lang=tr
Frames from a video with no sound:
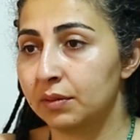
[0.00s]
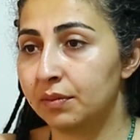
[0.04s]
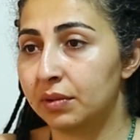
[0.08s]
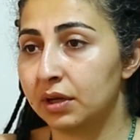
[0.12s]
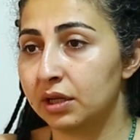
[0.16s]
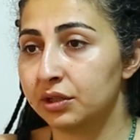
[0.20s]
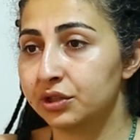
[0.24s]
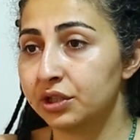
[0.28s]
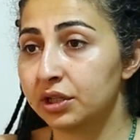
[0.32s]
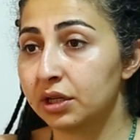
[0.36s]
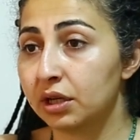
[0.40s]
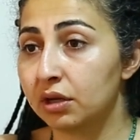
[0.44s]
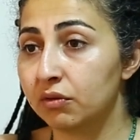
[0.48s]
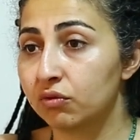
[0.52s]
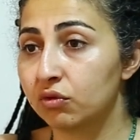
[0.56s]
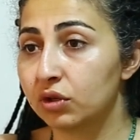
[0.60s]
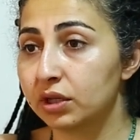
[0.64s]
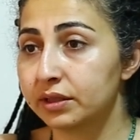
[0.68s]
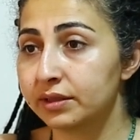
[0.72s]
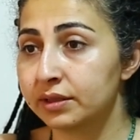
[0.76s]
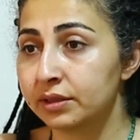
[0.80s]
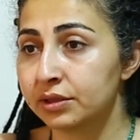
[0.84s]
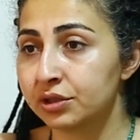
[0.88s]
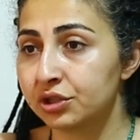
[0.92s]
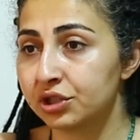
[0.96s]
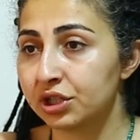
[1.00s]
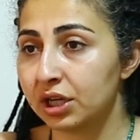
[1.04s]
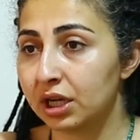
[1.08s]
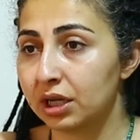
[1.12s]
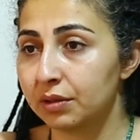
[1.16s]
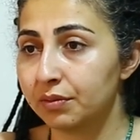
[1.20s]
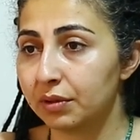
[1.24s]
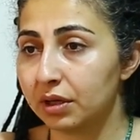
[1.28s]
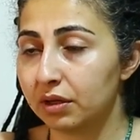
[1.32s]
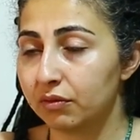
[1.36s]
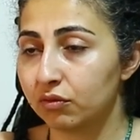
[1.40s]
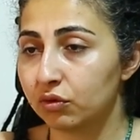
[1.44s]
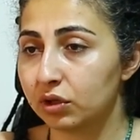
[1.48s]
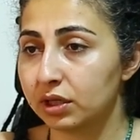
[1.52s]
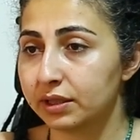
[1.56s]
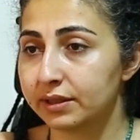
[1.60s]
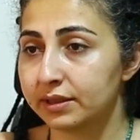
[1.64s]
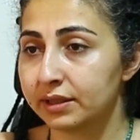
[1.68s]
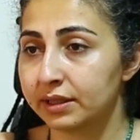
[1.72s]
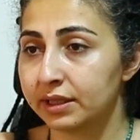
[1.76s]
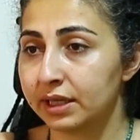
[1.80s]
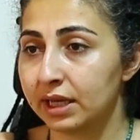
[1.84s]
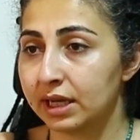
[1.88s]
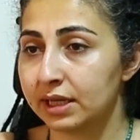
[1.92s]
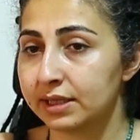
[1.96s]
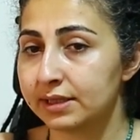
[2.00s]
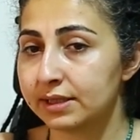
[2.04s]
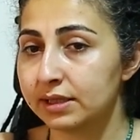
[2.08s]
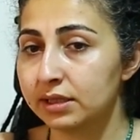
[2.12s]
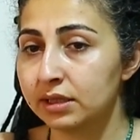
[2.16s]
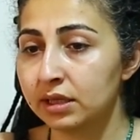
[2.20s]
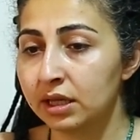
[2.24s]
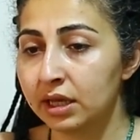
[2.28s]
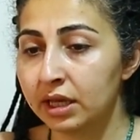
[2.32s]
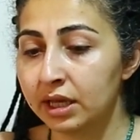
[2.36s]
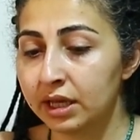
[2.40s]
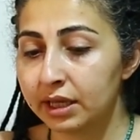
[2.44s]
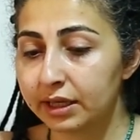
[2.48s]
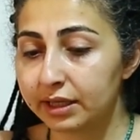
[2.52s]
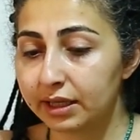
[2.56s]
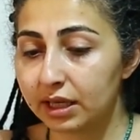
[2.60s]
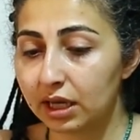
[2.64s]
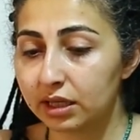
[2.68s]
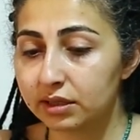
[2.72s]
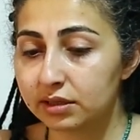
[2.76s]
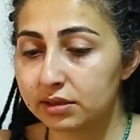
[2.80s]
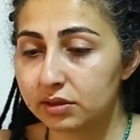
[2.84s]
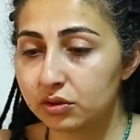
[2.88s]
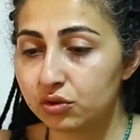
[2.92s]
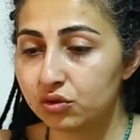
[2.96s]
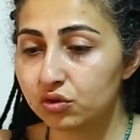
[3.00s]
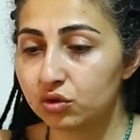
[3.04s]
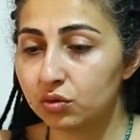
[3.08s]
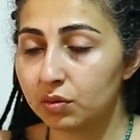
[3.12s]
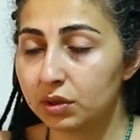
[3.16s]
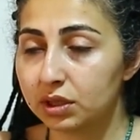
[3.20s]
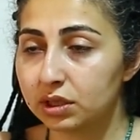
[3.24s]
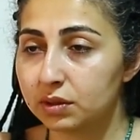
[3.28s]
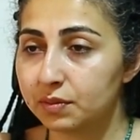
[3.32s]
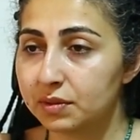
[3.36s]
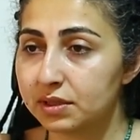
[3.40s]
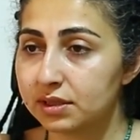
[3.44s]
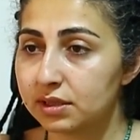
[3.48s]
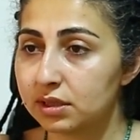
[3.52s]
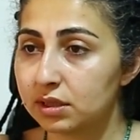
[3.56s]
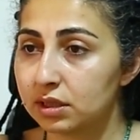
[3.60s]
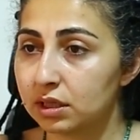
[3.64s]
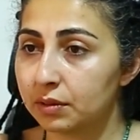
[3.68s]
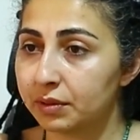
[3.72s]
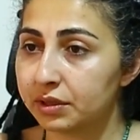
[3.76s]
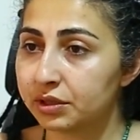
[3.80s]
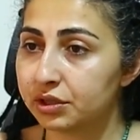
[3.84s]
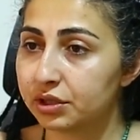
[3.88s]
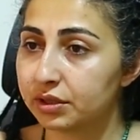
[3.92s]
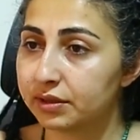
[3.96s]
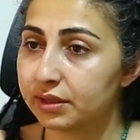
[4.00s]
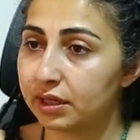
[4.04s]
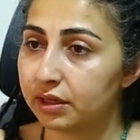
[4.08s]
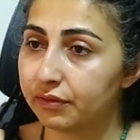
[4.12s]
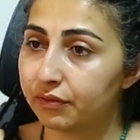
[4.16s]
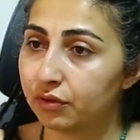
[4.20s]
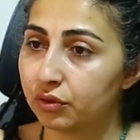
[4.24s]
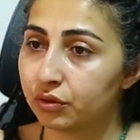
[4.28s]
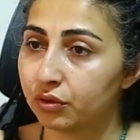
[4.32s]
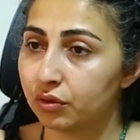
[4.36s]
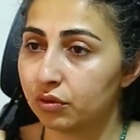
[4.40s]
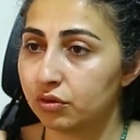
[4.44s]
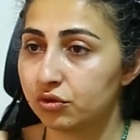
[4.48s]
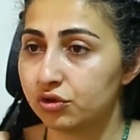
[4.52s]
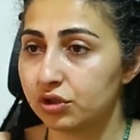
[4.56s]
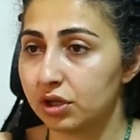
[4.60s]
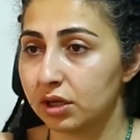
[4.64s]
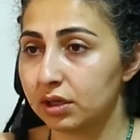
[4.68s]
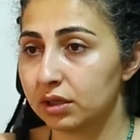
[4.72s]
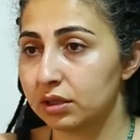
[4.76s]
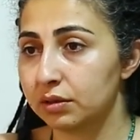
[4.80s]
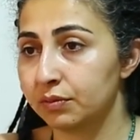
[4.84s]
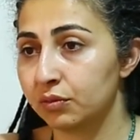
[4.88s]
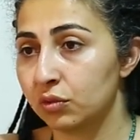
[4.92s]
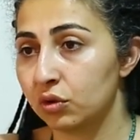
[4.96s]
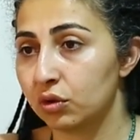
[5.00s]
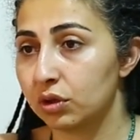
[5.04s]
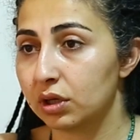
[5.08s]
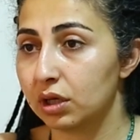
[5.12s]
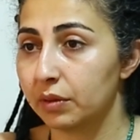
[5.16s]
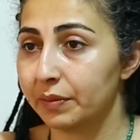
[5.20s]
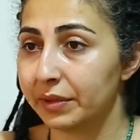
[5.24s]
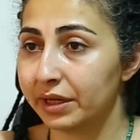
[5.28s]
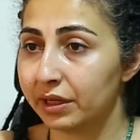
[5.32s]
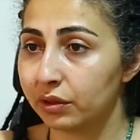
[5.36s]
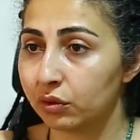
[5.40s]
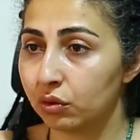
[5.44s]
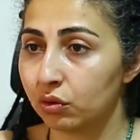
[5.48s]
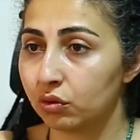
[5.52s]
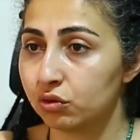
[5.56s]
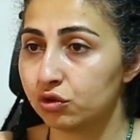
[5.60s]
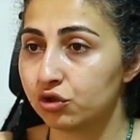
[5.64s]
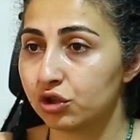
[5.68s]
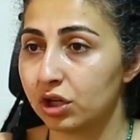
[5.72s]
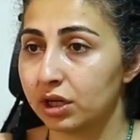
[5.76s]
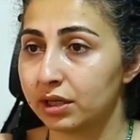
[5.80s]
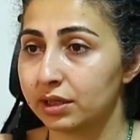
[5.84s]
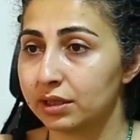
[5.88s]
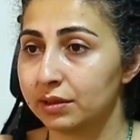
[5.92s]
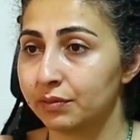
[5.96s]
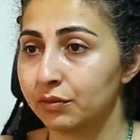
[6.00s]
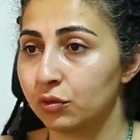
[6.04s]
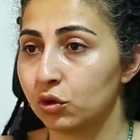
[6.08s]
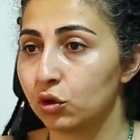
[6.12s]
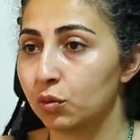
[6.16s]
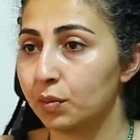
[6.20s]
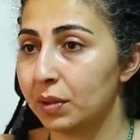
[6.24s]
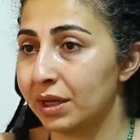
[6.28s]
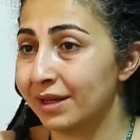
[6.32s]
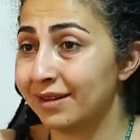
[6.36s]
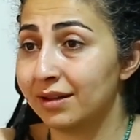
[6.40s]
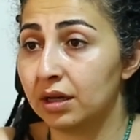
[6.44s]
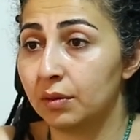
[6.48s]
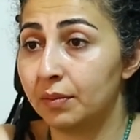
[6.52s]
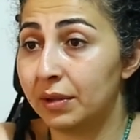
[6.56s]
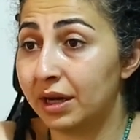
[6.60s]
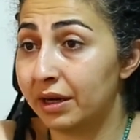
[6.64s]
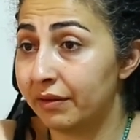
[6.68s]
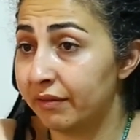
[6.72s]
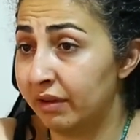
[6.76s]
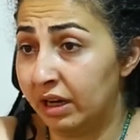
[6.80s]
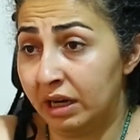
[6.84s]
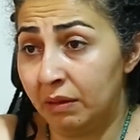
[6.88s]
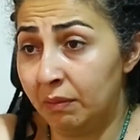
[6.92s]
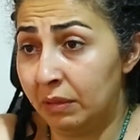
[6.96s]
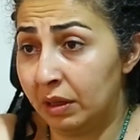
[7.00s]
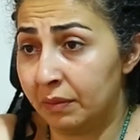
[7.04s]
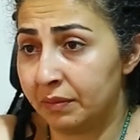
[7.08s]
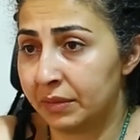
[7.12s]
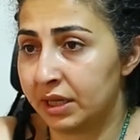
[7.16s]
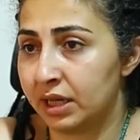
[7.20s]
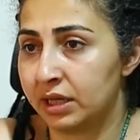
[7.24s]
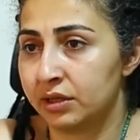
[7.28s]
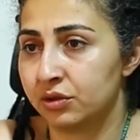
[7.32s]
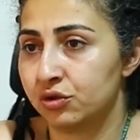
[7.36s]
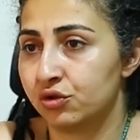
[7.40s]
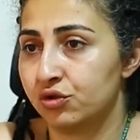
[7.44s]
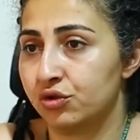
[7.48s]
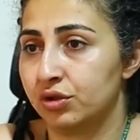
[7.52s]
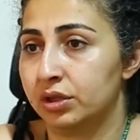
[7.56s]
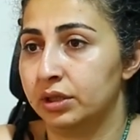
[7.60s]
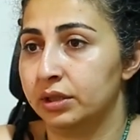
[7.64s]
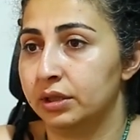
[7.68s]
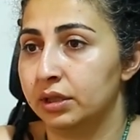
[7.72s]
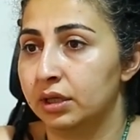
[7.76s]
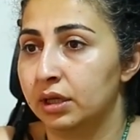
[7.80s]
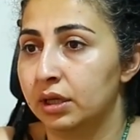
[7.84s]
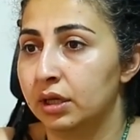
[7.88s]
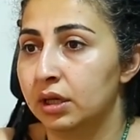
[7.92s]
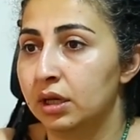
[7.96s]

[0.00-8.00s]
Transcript: gelip alacak? Avukatını çağırıp avukatın gelsin. Kendisi şunu belirtmesine rağmen işte telefon görüş hakkım yok, kamera görüş hakkım yok. Ben haber veremem yani şu an.